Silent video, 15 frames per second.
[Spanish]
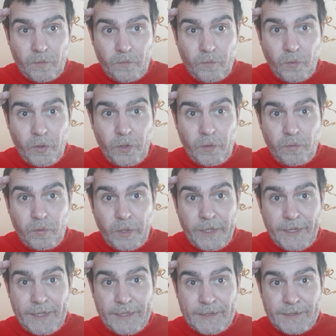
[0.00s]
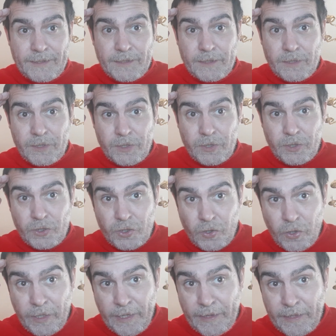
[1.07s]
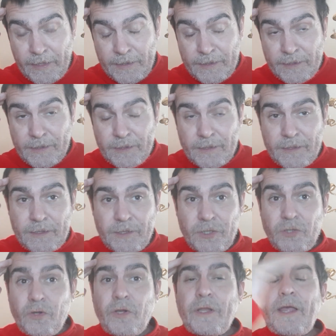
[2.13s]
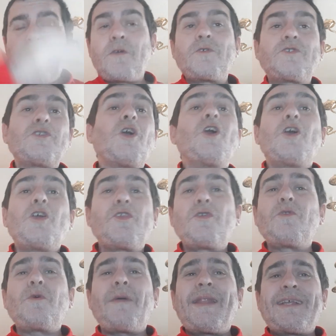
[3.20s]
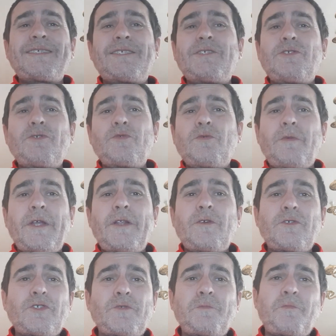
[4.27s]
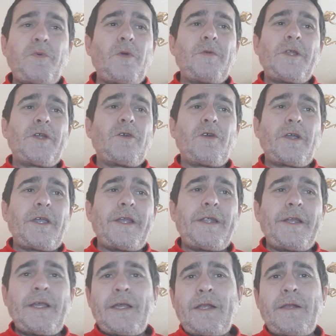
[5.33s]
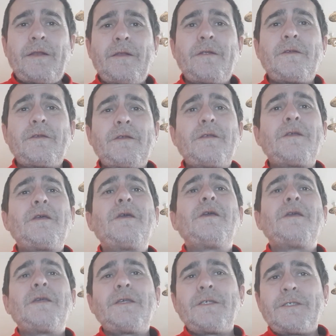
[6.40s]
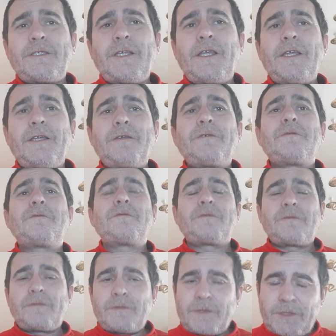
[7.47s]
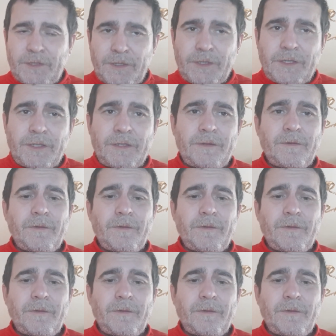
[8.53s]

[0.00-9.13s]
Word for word: Muy buenas soldadas y soldados, youtuberas y youtuberos, público en general. Y sí, sí.